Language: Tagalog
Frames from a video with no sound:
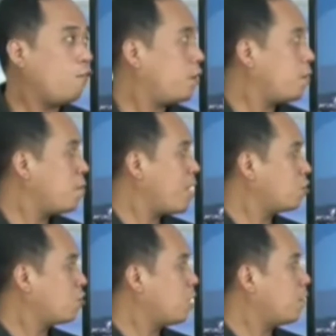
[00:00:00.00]
over
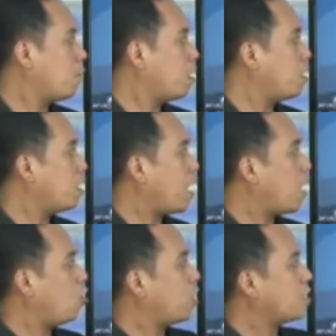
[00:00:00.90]
Metro Davao
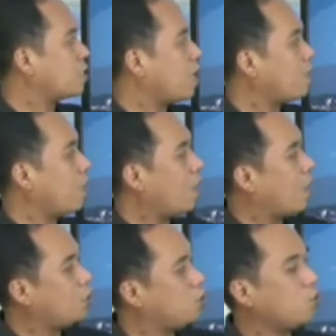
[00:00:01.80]
area on a Sunday
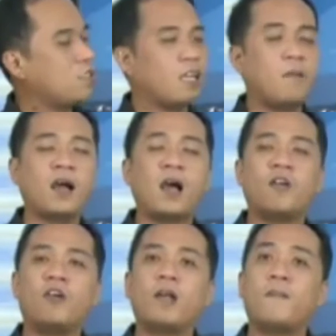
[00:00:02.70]
and Tuesday ay
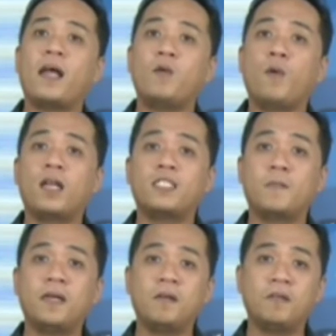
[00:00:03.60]
magkakaroon ng maaliwala
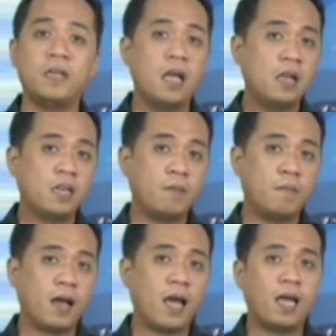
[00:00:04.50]
sa panahon na
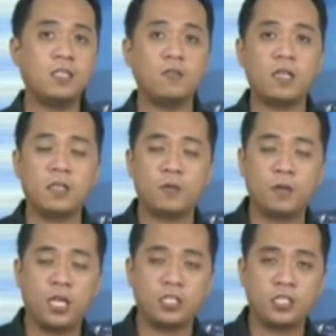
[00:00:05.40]
may mga isolated
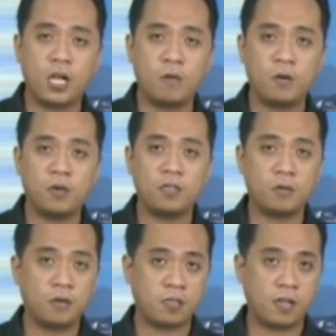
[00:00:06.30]
rain showers
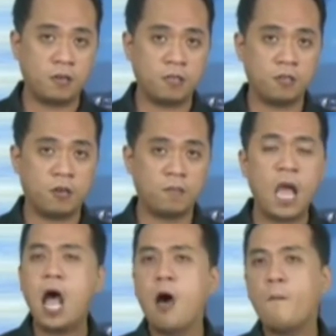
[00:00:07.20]
or thunderstorms.
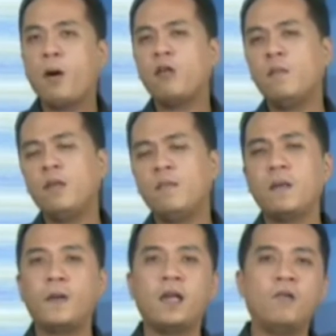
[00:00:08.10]
Makulimlim
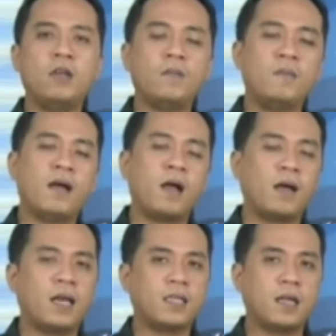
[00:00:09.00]
na panahon na may
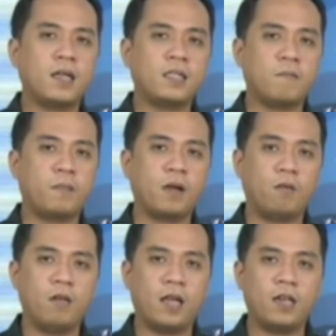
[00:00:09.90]
mga kalat-kalat na
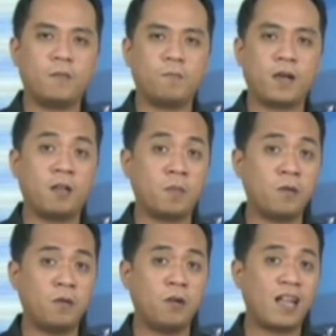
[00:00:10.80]
pag-ulan at
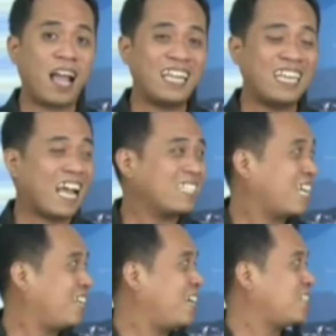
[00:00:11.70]
pagpagulog ang
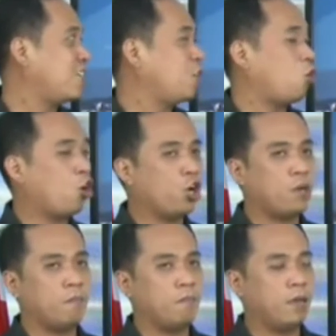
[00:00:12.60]
inaasahan natin
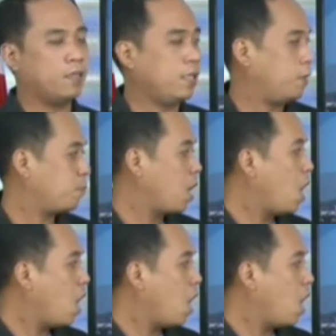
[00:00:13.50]
on Monday.